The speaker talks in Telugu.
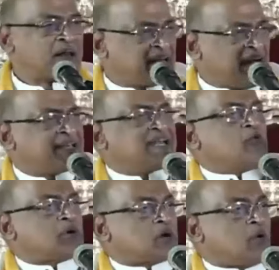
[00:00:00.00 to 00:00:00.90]

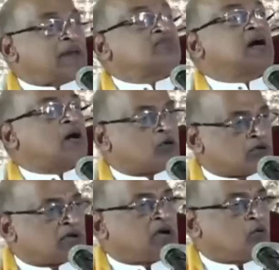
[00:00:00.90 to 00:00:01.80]
మర్నాటికే ఉండవు అంత
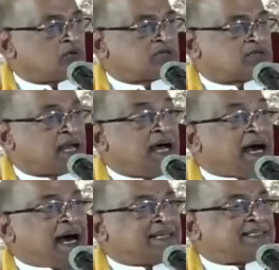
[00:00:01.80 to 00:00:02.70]
ఆరోగ్యంగా ఉండు
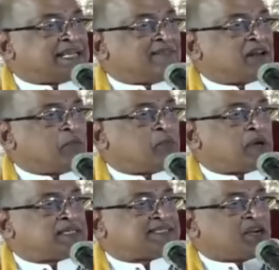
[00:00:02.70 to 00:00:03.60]
ఆ శవన
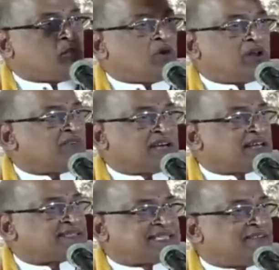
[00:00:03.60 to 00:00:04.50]
ప్రాసిక
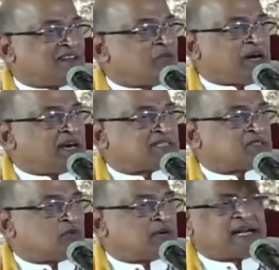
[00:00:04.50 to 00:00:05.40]
మూలమైన శవన
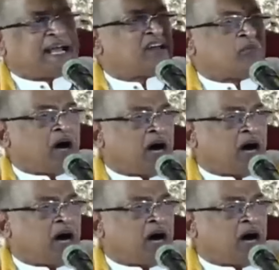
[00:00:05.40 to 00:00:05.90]
మహర్షి ఉన్నాడు ఆయన